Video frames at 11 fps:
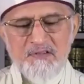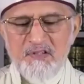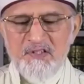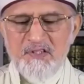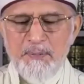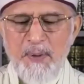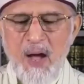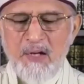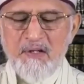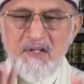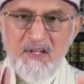इस हदीस
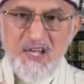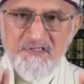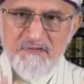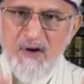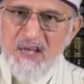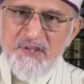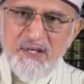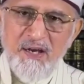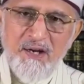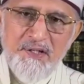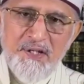पाक की नस वाजे
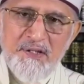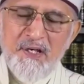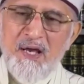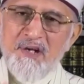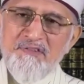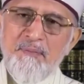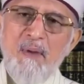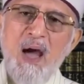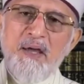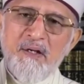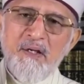कर रही है कि घर से
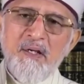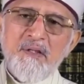बाहर